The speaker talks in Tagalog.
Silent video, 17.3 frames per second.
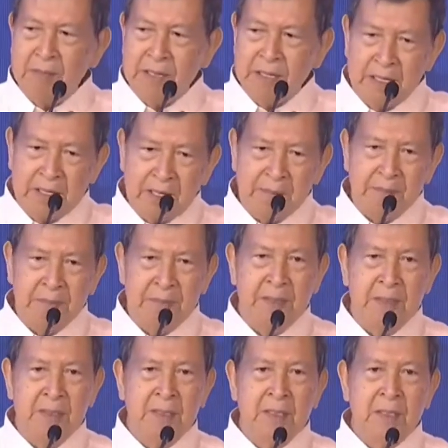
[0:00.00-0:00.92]
mahirap.
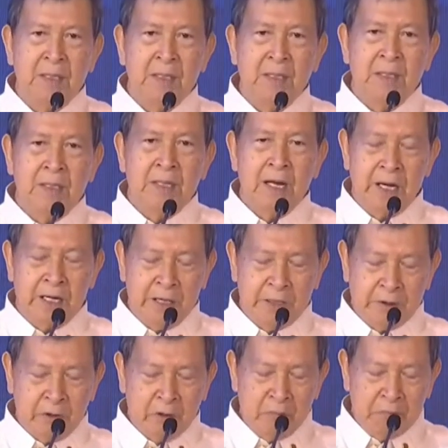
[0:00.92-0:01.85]

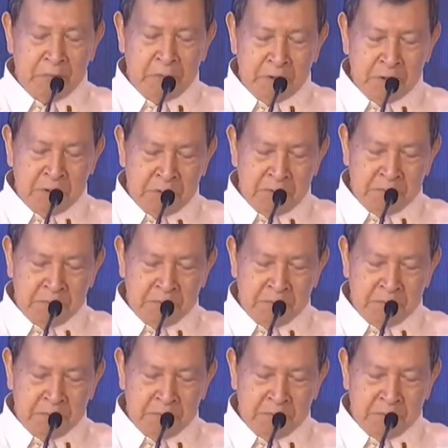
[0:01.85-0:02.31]
Nakita ko po